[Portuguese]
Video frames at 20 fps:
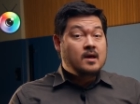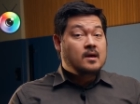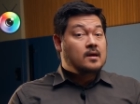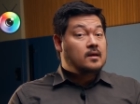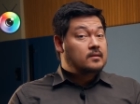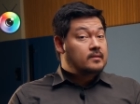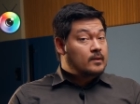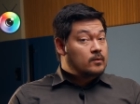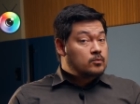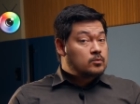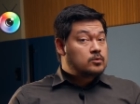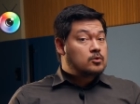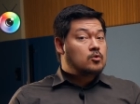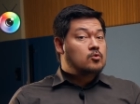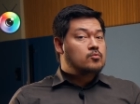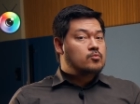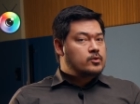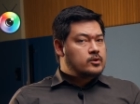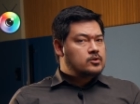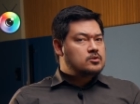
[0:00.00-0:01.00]
E tem um tom
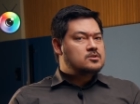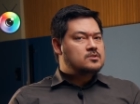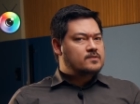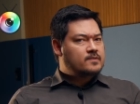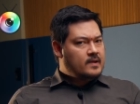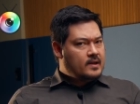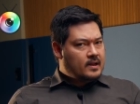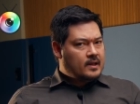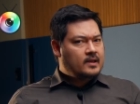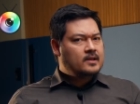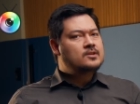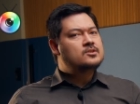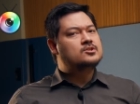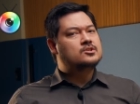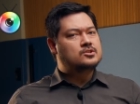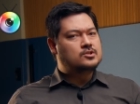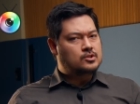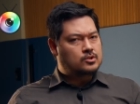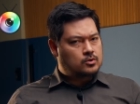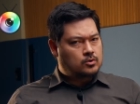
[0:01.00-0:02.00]
muito
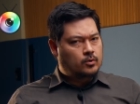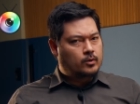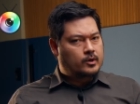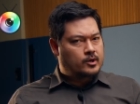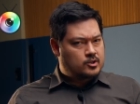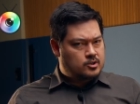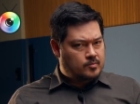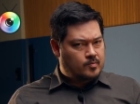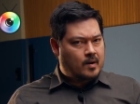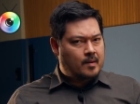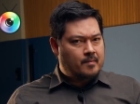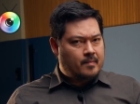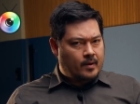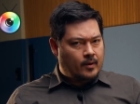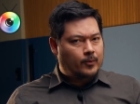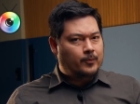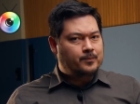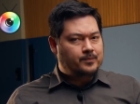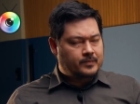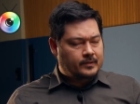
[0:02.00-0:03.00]
diferente de Torre de
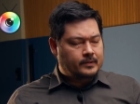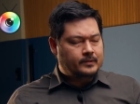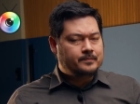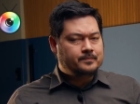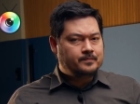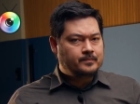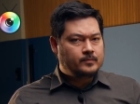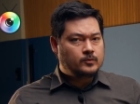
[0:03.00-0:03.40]
Babel. Né?